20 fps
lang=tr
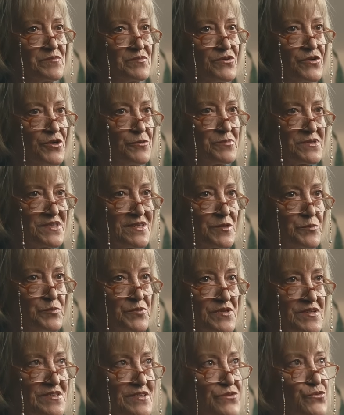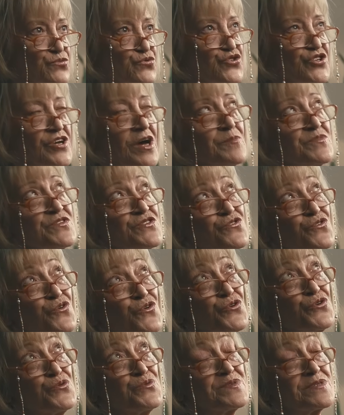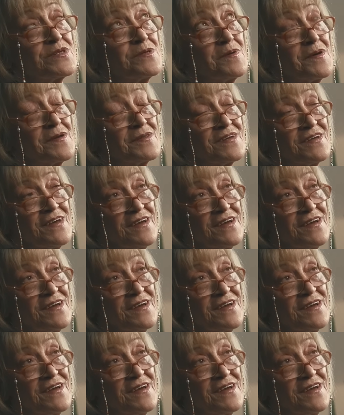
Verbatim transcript: böyle pıtır pıtır uçağımızı gördüğümüz zaman